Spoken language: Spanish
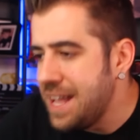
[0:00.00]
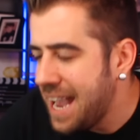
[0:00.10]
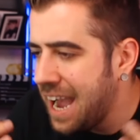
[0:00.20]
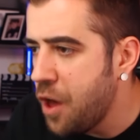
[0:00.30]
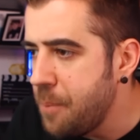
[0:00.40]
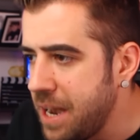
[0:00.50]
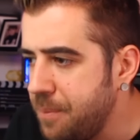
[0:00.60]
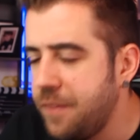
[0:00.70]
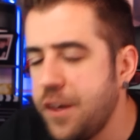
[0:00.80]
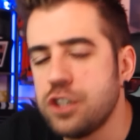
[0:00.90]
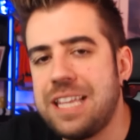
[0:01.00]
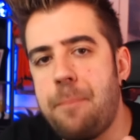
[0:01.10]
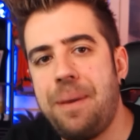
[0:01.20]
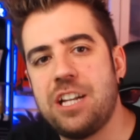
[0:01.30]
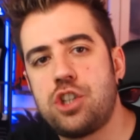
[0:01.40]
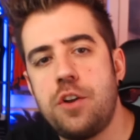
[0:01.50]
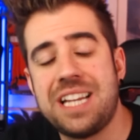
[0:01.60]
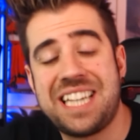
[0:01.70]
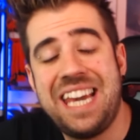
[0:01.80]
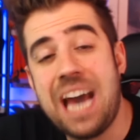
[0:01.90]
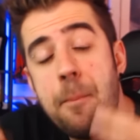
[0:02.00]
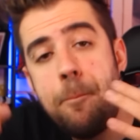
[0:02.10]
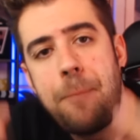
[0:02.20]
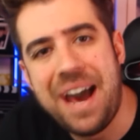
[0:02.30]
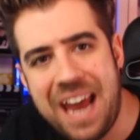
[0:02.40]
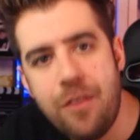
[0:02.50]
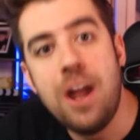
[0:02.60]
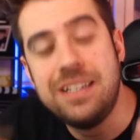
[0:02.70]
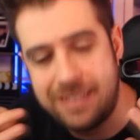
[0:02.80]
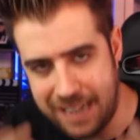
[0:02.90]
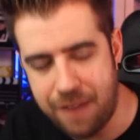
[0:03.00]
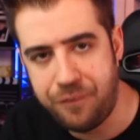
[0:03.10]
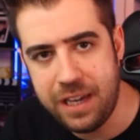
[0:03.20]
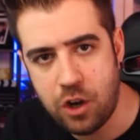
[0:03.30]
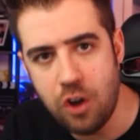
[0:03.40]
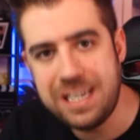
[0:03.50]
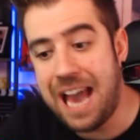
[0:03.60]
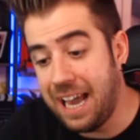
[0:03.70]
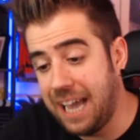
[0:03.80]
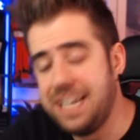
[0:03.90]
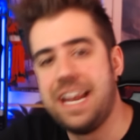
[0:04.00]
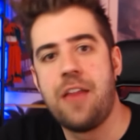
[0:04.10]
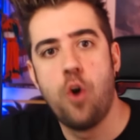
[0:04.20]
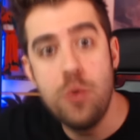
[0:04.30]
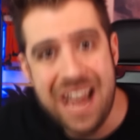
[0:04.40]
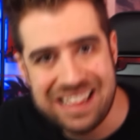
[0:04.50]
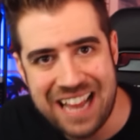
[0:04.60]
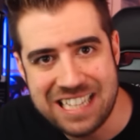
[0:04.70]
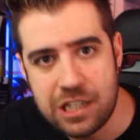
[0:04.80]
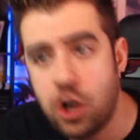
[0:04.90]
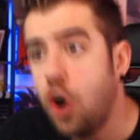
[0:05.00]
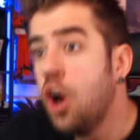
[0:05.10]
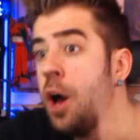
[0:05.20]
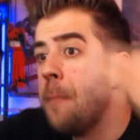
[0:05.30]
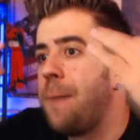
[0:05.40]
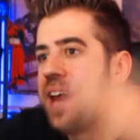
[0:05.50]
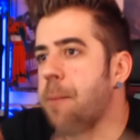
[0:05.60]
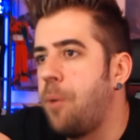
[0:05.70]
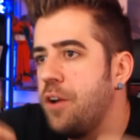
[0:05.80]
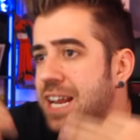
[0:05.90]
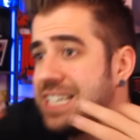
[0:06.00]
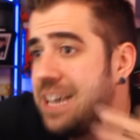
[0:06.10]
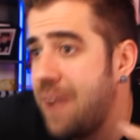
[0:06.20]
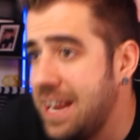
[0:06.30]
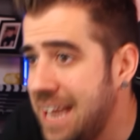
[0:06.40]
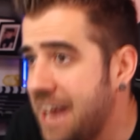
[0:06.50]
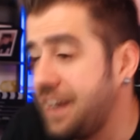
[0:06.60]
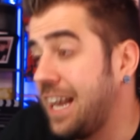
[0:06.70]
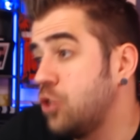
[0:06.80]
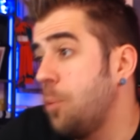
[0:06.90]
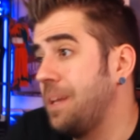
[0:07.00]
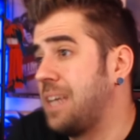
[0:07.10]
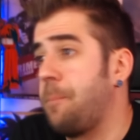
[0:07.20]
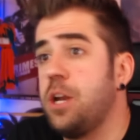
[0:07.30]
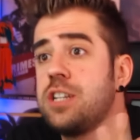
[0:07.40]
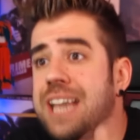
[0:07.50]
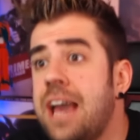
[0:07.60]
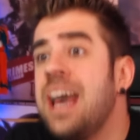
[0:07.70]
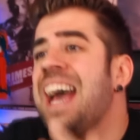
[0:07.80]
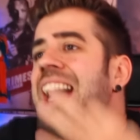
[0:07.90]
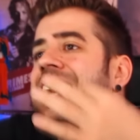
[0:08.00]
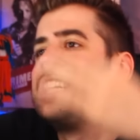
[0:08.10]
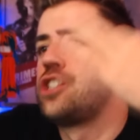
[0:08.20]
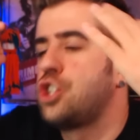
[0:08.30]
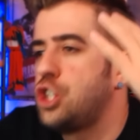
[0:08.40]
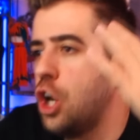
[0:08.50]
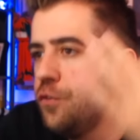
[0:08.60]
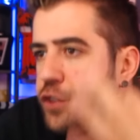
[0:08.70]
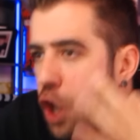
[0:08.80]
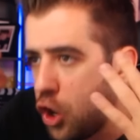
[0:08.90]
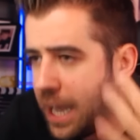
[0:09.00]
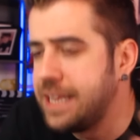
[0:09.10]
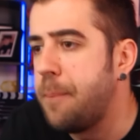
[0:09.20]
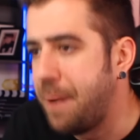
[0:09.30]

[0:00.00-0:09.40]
he llegado a ver vídeos de personas que han parado el tráfico y han generado un atasco para ponerse a bailar, que tú piensas, pero es que eres tonto o qué te